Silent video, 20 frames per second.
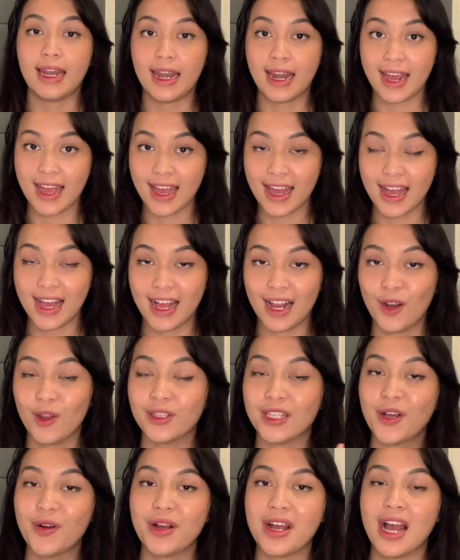Nah,
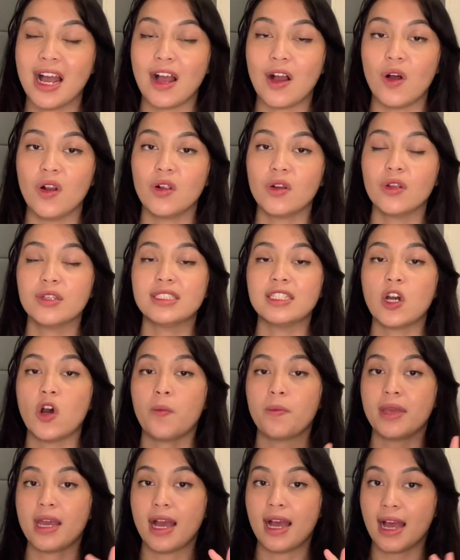lo tau gak kalau lo
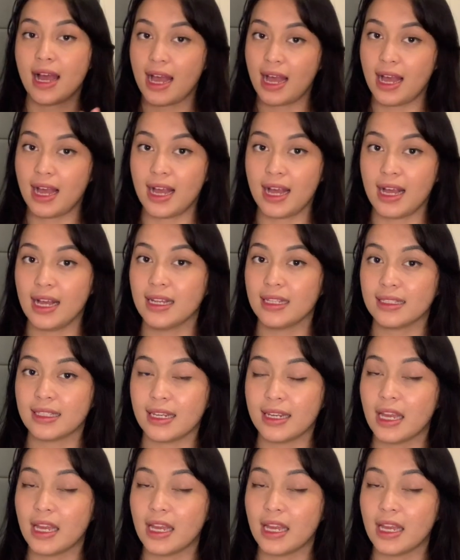jawab yang A,